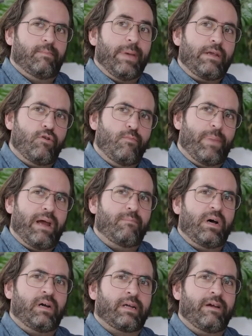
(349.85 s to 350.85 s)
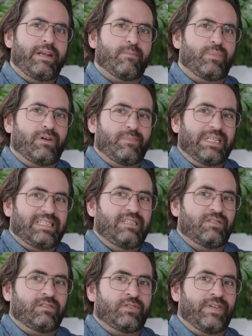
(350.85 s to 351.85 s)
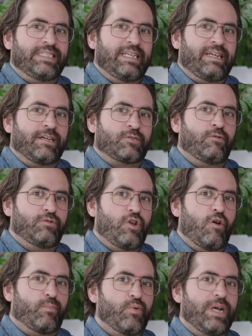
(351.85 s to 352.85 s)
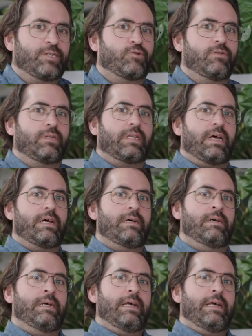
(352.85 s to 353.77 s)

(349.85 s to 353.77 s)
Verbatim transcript: Ben, il y a eu le père manquant à une époque, mais tu sais, je vais dire quelque chose d'un peu insultant.